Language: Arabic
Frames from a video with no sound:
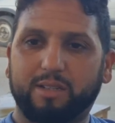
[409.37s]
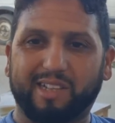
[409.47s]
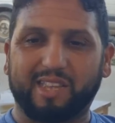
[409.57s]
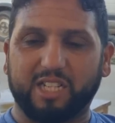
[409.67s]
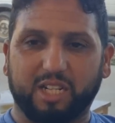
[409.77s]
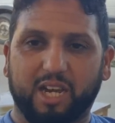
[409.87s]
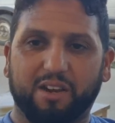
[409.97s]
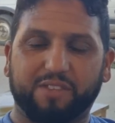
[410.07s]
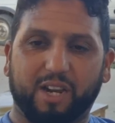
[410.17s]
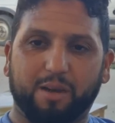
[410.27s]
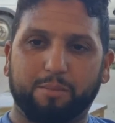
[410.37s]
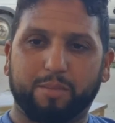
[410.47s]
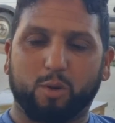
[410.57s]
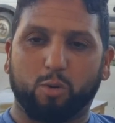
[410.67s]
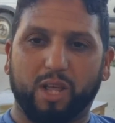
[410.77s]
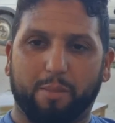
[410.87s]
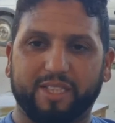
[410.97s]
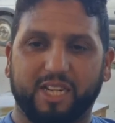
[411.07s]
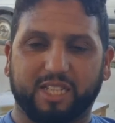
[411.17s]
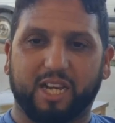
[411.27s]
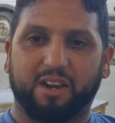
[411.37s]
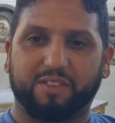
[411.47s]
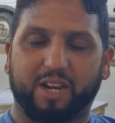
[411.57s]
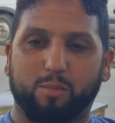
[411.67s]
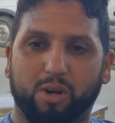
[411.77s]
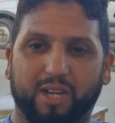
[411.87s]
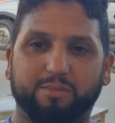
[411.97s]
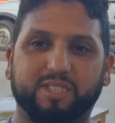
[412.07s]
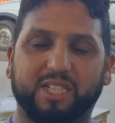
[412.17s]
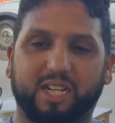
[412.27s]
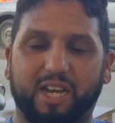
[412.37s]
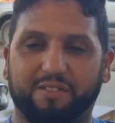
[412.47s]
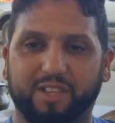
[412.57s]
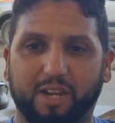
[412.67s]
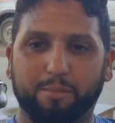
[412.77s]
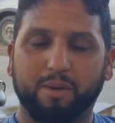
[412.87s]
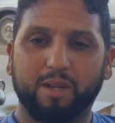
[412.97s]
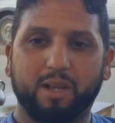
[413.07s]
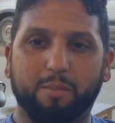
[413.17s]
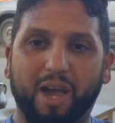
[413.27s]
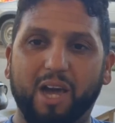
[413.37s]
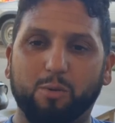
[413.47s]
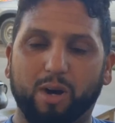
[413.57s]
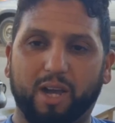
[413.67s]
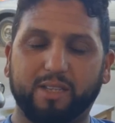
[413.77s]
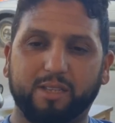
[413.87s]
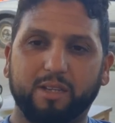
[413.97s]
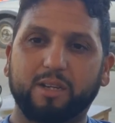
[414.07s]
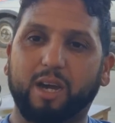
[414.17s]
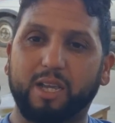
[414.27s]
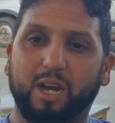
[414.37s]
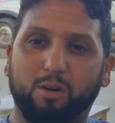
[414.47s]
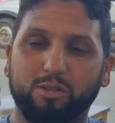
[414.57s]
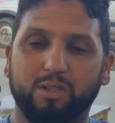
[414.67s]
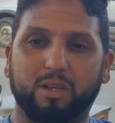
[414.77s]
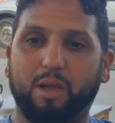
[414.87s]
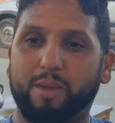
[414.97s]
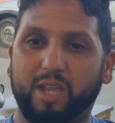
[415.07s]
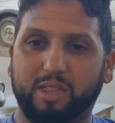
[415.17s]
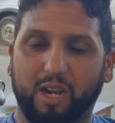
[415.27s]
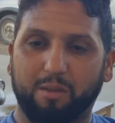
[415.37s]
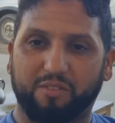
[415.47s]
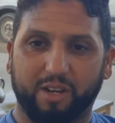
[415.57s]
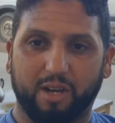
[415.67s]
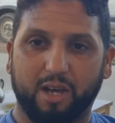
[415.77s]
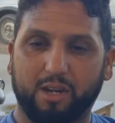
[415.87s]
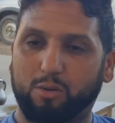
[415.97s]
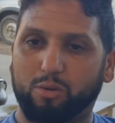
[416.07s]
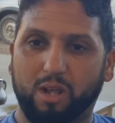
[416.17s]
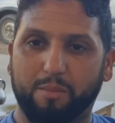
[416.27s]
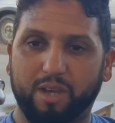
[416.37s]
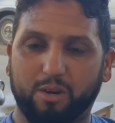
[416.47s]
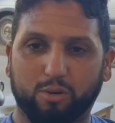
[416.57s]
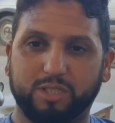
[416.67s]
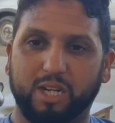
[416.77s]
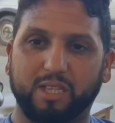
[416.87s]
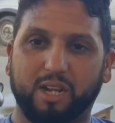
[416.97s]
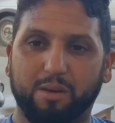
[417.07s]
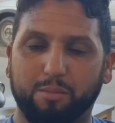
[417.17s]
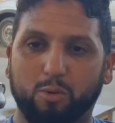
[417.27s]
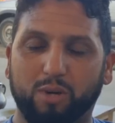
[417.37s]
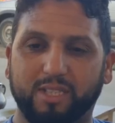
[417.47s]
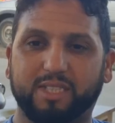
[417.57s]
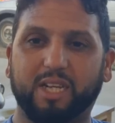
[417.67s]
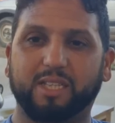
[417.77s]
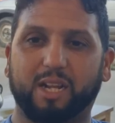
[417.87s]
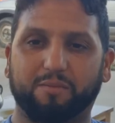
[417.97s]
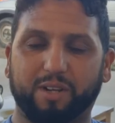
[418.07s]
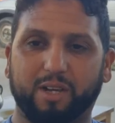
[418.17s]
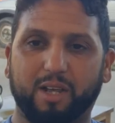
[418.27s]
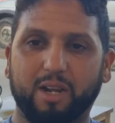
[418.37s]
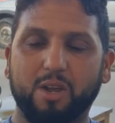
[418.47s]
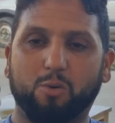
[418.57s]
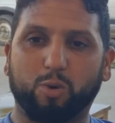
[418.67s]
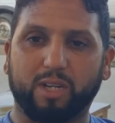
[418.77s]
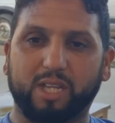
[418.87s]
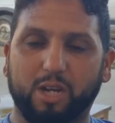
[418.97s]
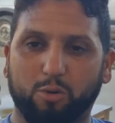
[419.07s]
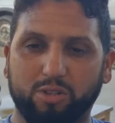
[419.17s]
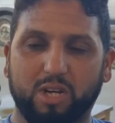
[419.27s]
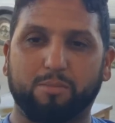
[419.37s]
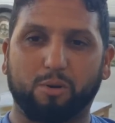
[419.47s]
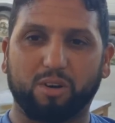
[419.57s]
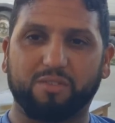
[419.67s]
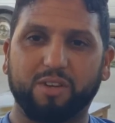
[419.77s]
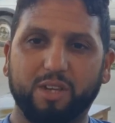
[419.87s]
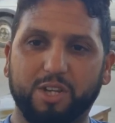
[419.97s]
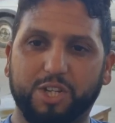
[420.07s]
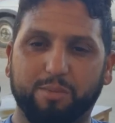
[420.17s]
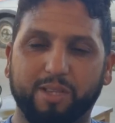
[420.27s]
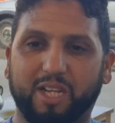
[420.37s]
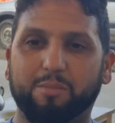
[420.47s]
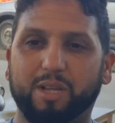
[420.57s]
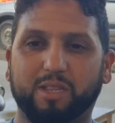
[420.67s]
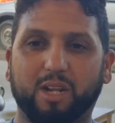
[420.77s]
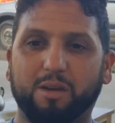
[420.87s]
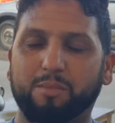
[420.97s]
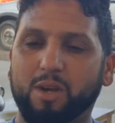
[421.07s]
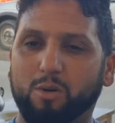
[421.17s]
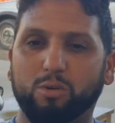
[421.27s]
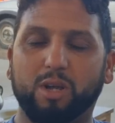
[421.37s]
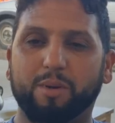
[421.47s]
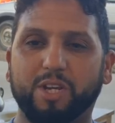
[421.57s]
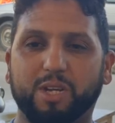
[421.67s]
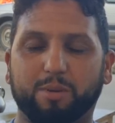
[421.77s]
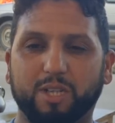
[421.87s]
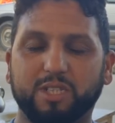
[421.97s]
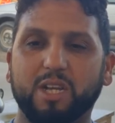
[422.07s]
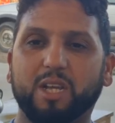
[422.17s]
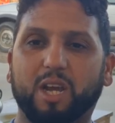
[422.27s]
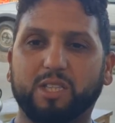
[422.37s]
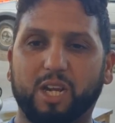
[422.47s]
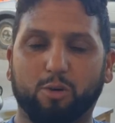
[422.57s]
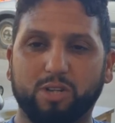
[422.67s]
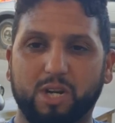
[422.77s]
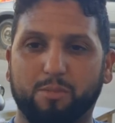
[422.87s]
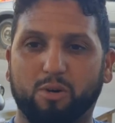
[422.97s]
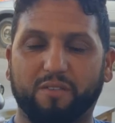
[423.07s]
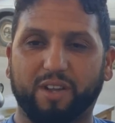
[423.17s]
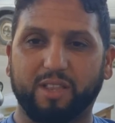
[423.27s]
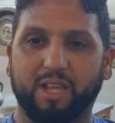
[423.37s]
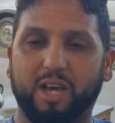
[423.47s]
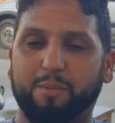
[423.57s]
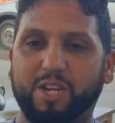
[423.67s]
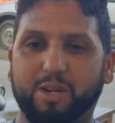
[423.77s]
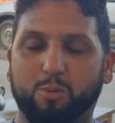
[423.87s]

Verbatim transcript: 13000 درهم ولا 14000 درهم ولا 15000 درهم بحال واحد كياخذ 100 درهم في النهار ولا 120 درهم ولا 90 درهم في النهار ويقدر يخرج للموقف يجيب هذيك ال 100 درهم ولا ما يجيبهاش يقدر يخرج للموقف هذا النهار ما يجيب